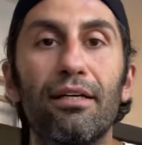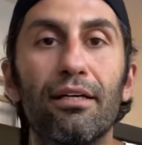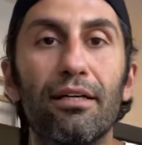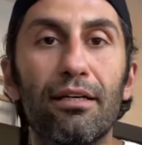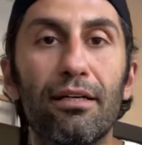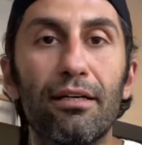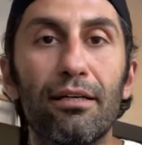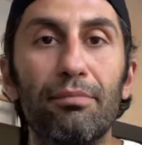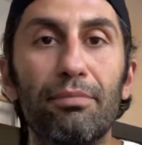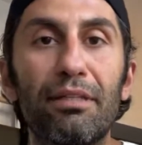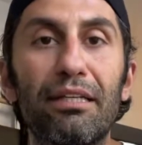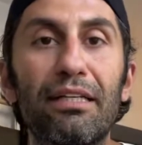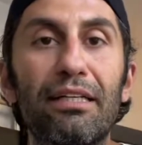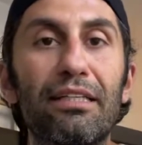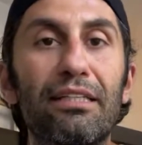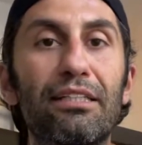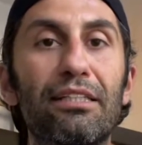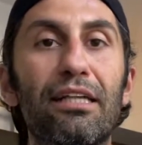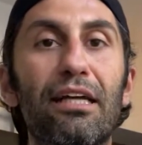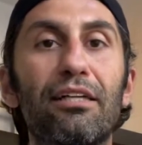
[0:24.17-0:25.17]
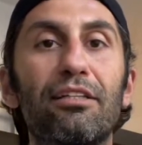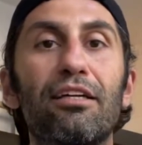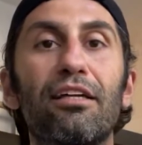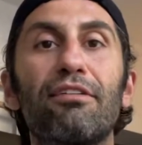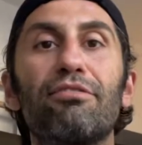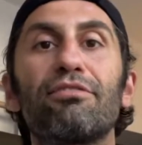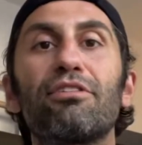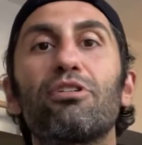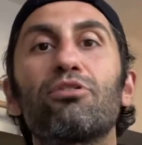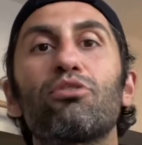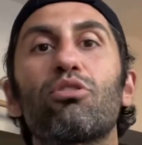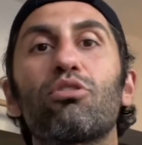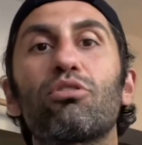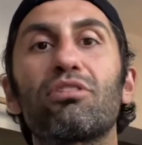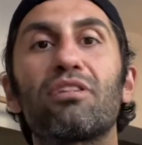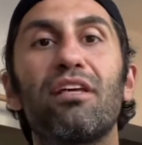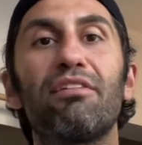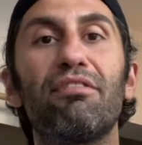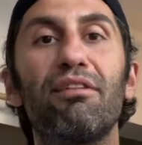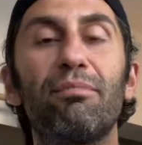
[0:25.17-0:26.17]
e, bilir kişiler tarafından çok
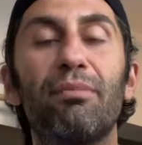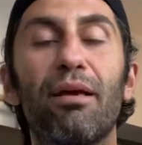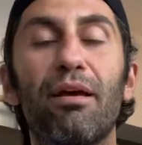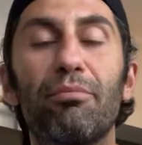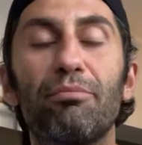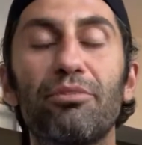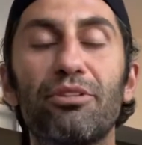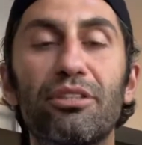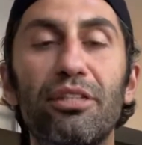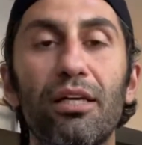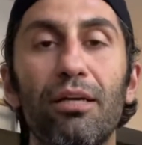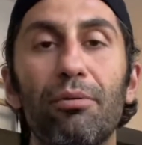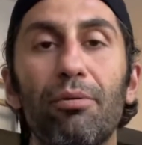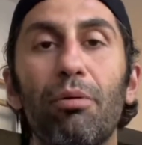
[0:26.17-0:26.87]
sevilmeyen bir şey.